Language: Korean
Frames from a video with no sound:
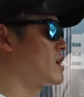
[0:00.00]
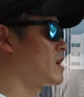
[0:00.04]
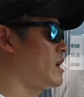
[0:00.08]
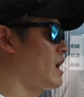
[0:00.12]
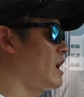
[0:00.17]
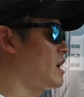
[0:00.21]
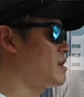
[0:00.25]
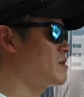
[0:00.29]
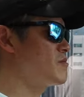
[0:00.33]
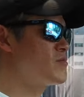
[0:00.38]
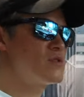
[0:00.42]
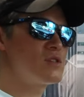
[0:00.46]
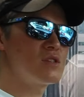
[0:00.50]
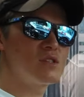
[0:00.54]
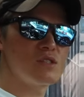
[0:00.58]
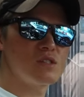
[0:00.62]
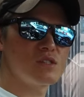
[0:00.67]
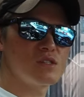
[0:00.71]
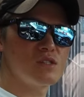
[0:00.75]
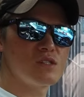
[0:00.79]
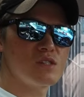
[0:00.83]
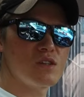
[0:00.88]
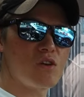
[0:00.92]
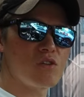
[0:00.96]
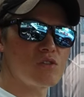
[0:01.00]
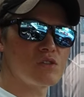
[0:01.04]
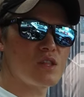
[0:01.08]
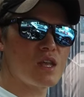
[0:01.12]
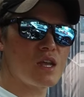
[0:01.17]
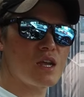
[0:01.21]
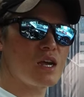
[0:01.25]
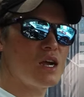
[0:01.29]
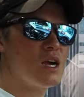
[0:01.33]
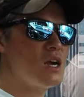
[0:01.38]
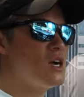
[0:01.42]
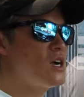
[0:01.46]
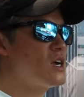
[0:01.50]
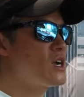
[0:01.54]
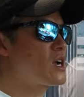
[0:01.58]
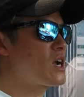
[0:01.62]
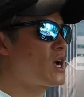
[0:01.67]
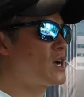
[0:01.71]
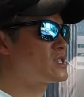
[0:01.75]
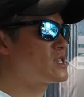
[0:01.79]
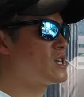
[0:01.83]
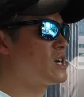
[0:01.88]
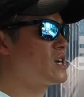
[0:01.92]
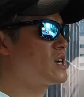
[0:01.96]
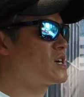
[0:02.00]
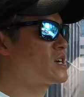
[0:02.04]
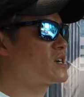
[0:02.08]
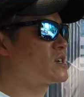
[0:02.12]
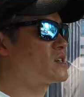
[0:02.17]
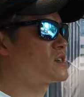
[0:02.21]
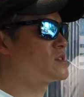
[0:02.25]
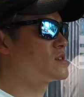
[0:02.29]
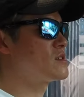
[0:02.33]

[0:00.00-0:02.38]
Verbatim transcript: 하이브리드 형태가 가장